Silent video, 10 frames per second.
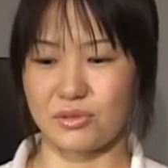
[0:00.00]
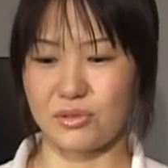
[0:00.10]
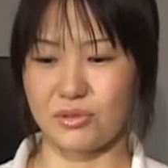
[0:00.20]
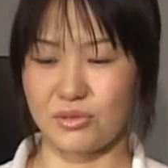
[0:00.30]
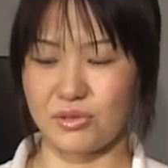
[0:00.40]

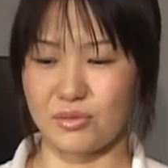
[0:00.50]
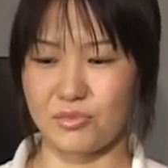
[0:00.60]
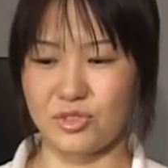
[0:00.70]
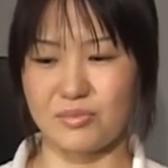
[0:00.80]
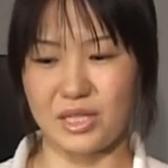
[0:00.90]
こう
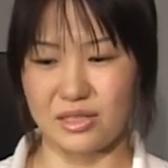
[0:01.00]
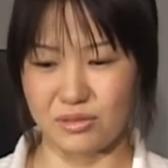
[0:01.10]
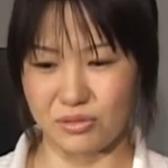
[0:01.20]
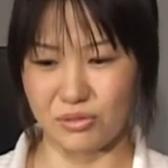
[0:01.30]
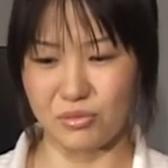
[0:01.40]
娘の
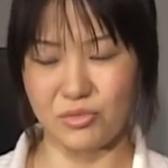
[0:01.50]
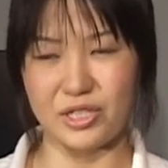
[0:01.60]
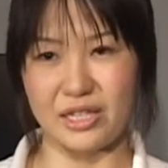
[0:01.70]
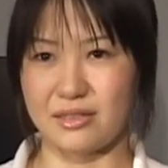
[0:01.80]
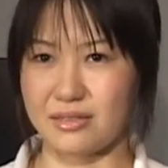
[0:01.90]
思い
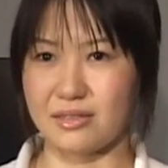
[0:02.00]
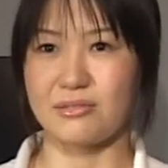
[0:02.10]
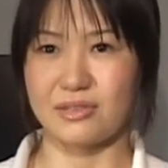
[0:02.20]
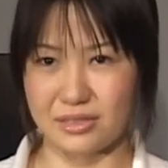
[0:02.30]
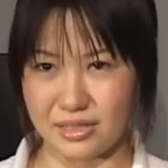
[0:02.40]
だっ
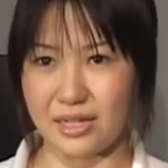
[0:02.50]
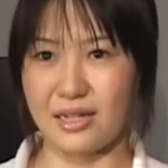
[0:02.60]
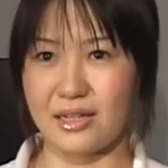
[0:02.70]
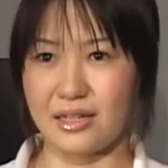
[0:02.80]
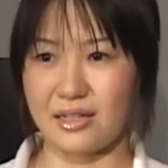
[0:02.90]
て言っ
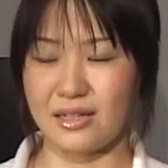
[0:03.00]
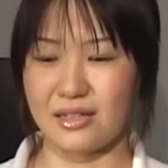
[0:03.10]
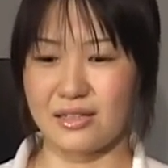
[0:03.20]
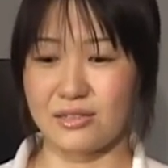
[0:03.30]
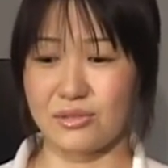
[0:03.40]
て
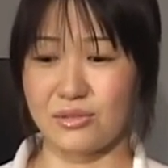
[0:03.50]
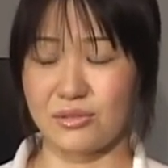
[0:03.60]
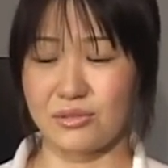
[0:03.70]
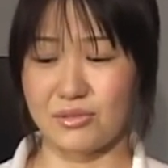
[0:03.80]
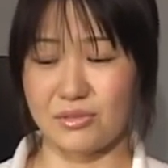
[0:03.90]
そ
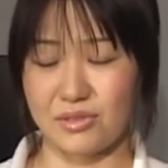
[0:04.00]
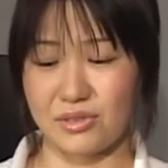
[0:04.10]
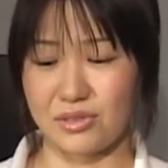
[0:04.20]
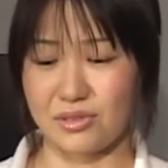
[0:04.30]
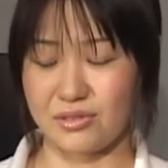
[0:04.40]
の
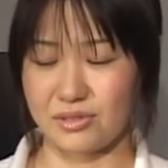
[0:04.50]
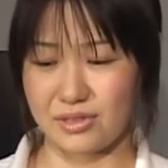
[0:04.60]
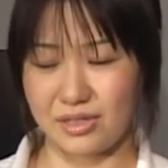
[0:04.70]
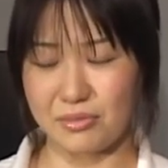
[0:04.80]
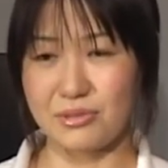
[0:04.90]

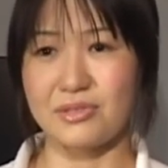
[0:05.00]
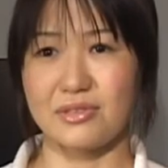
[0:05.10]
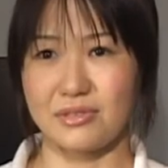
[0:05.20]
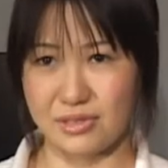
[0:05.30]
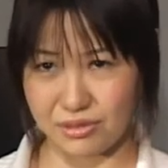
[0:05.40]

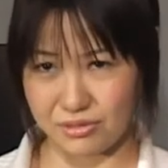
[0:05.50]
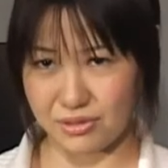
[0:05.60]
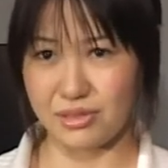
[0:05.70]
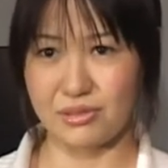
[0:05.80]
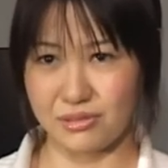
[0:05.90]
破ってく
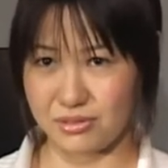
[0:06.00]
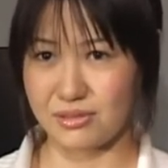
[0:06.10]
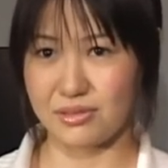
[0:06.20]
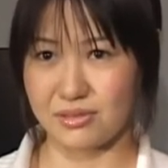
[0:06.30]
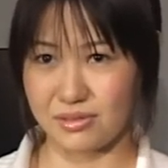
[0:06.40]
れる、
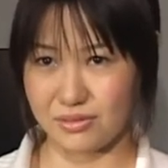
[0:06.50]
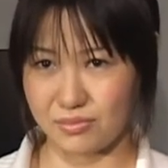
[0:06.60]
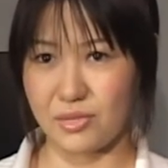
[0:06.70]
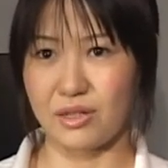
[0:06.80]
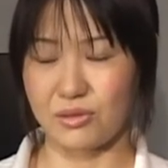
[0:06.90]

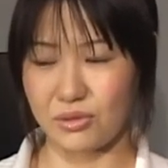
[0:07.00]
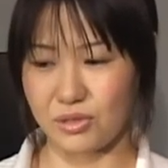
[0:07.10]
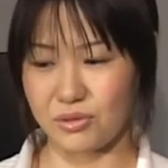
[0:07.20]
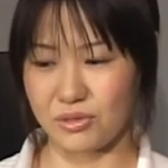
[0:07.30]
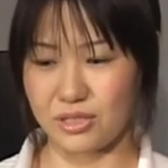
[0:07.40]
まあ、これ
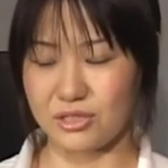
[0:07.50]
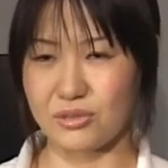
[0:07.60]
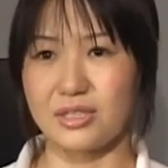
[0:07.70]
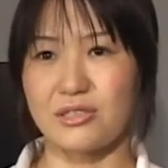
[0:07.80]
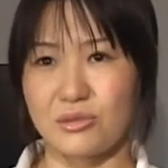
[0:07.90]
を一緒
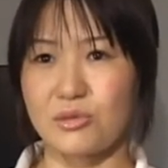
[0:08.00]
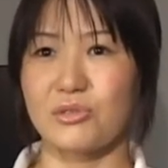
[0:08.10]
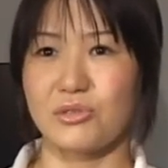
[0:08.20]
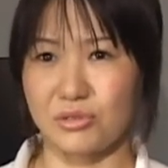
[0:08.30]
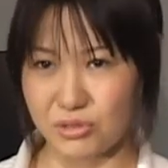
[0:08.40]
に行くこと
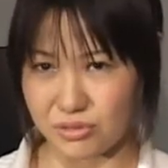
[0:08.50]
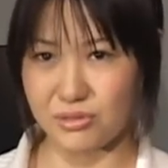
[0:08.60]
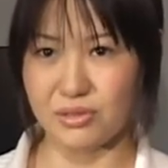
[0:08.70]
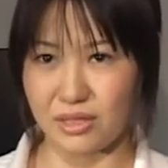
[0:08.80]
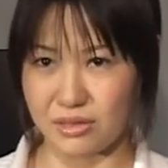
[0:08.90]
を許すっ
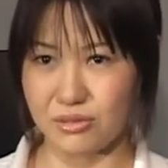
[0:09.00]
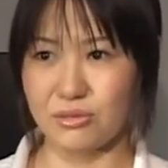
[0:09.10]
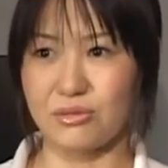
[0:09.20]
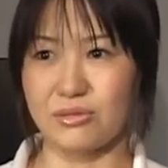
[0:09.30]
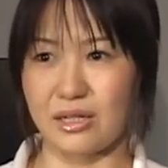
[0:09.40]
ていう
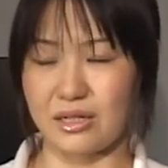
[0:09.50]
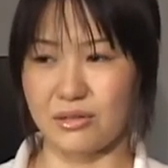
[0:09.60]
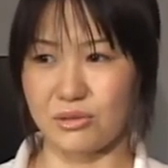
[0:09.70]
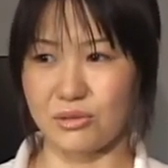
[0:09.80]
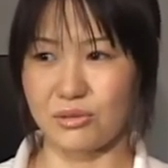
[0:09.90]
ふうな
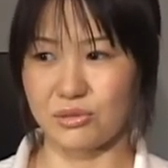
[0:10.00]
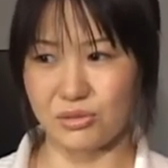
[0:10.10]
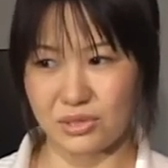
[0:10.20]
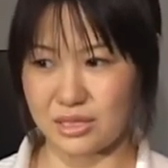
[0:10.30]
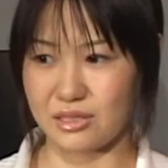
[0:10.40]
ことを
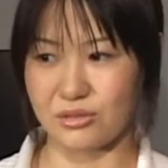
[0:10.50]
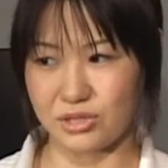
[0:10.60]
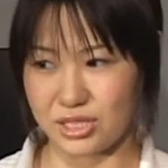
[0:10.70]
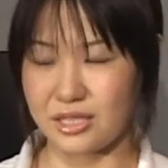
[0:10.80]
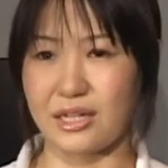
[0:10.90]
ジョニーに言う
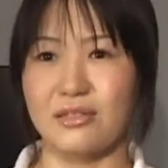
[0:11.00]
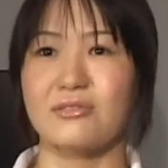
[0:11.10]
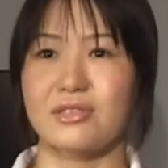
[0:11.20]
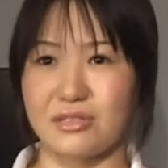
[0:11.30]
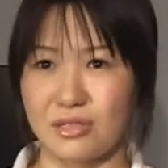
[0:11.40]
シーンがある
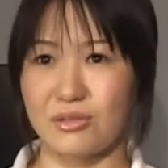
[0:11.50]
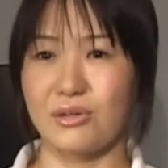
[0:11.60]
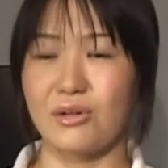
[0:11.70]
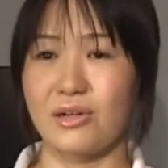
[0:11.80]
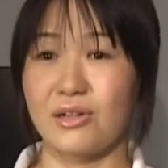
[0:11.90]
んですけど
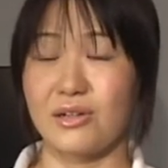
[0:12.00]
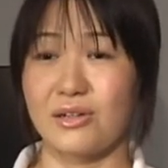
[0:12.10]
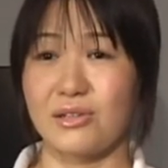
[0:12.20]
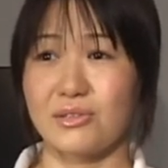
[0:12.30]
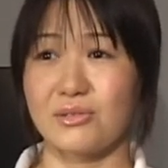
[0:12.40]

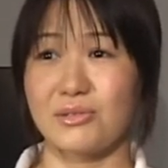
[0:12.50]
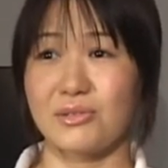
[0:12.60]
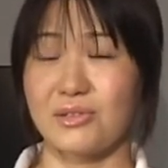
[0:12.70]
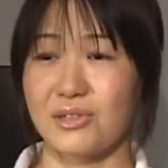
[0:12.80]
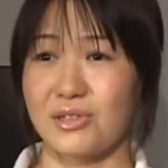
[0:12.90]
その
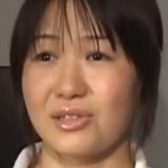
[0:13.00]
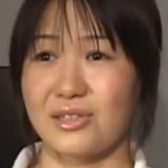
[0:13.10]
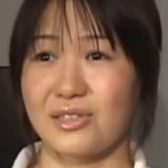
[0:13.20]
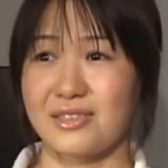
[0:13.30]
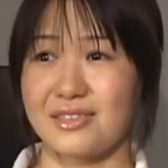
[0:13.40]

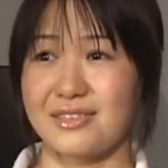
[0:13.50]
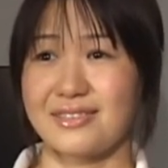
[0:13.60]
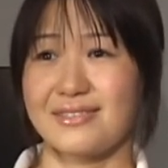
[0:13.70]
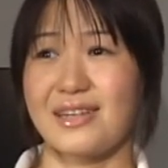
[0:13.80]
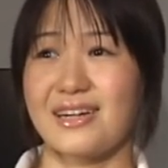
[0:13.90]
な